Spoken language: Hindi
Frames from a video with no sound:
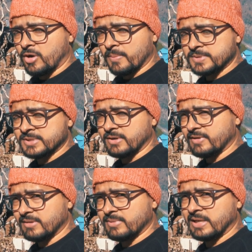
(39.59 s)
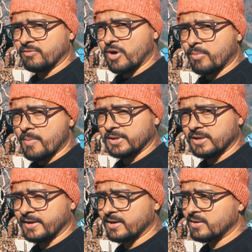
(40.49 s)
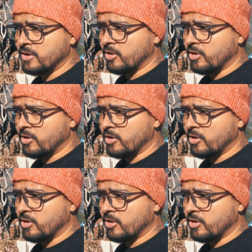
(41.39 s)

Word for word: ऑप्शन अवेलेबल हैं वो आपको पता लगेगा